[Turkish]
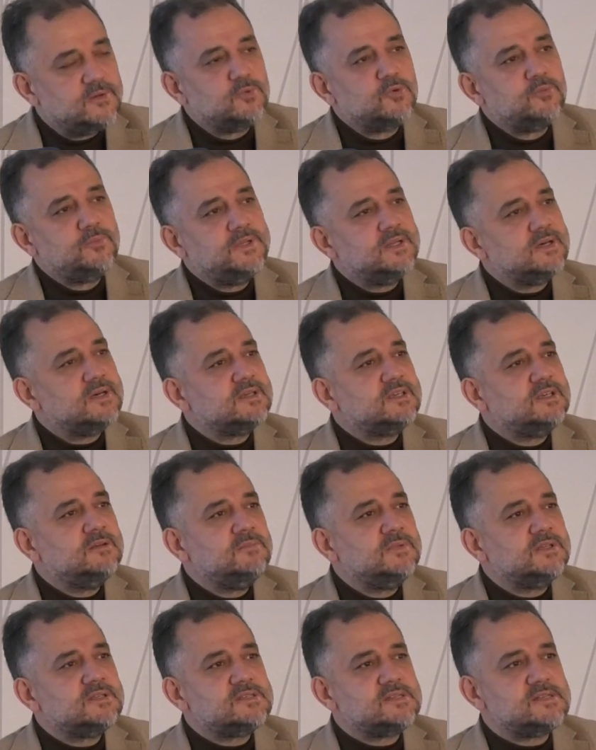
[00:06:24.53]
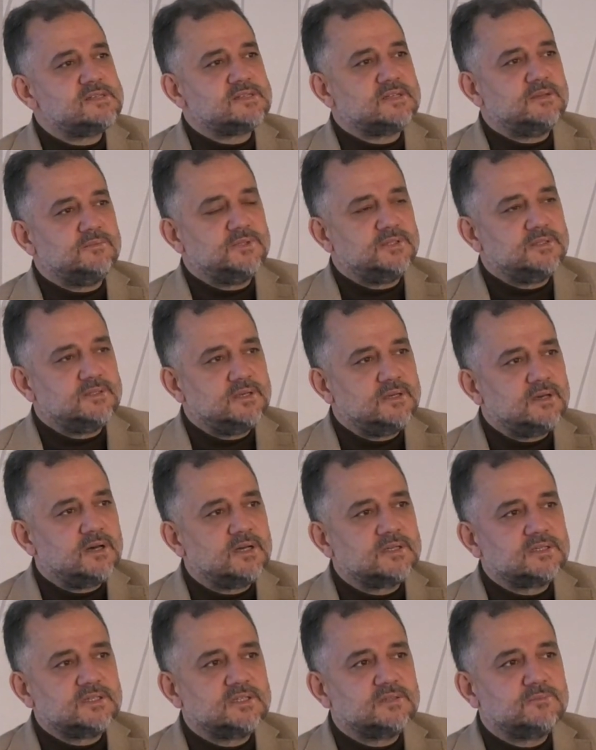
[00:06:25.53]
Ve bu bina kimlik sisteminde
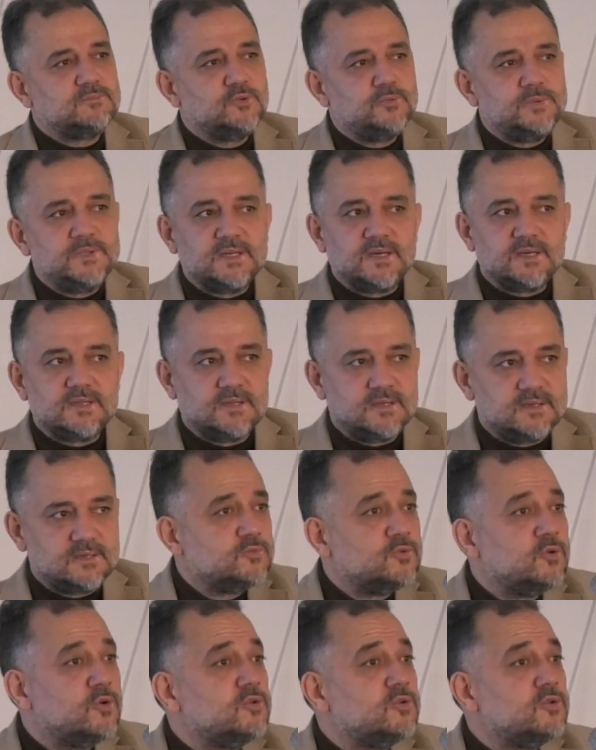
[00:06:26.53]
artık bu binalar